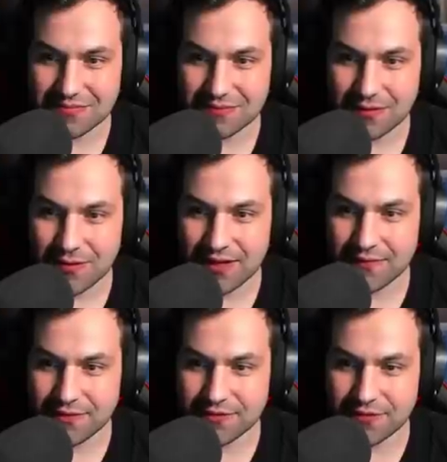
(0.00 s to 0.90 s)
O nie,
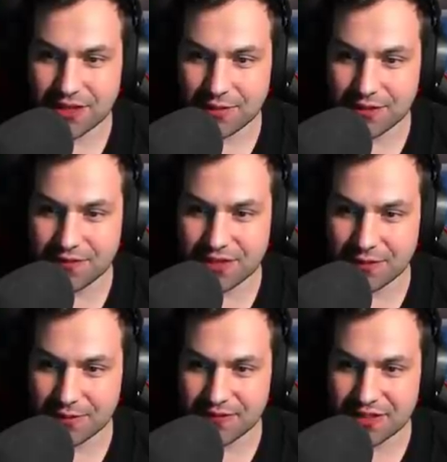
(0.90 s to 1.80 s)
Czekaj, bo- wyszedłeś,
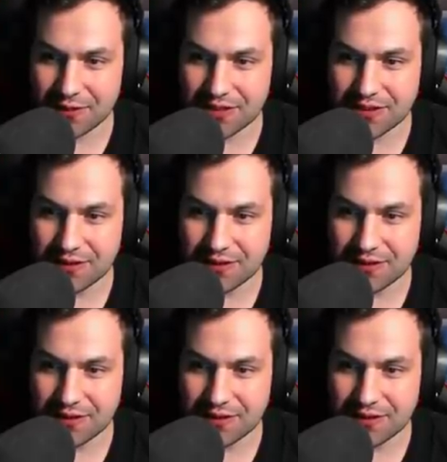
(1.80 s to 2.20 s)
wyszedłeś, wyszedłeś.